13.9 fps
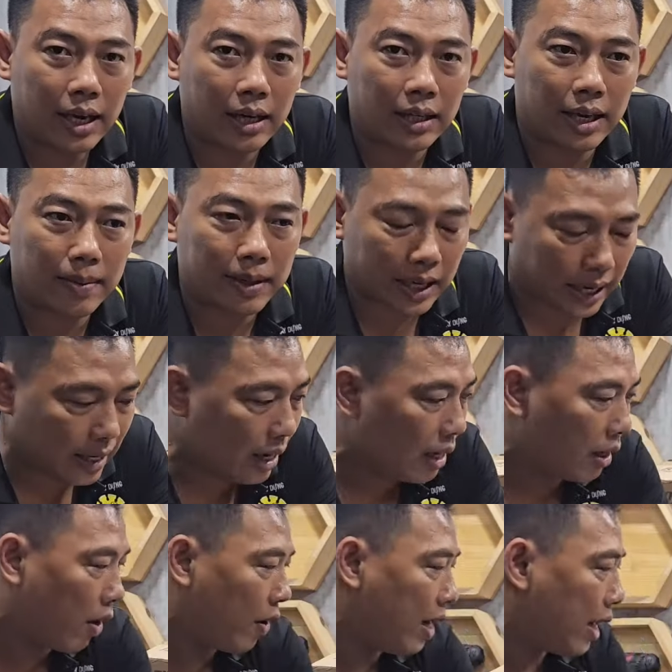anh chị mình thấy
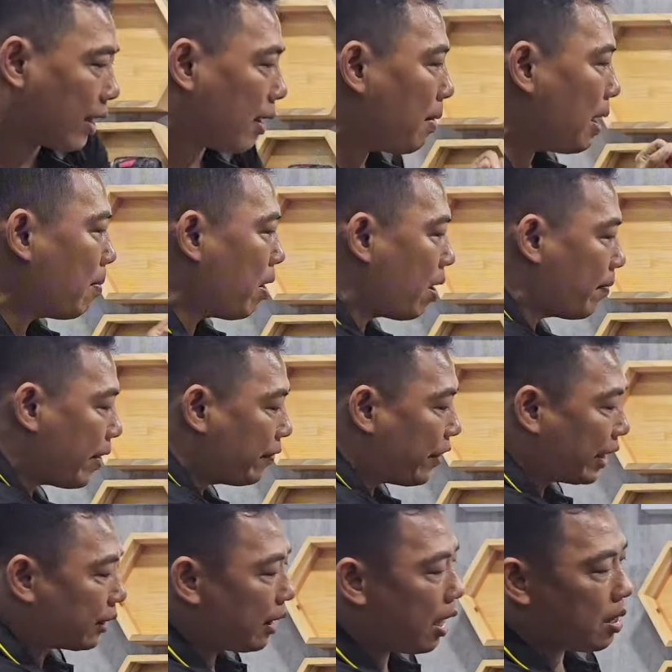nó gọi là cái máy bơm
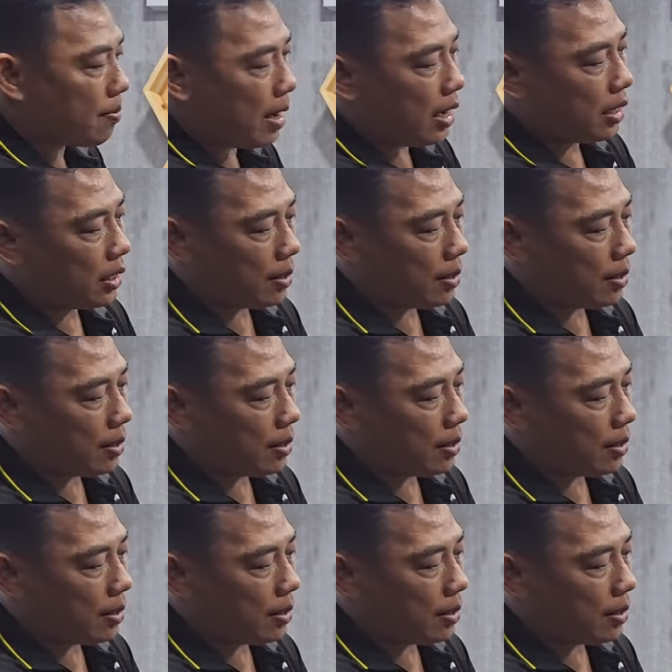inverter mà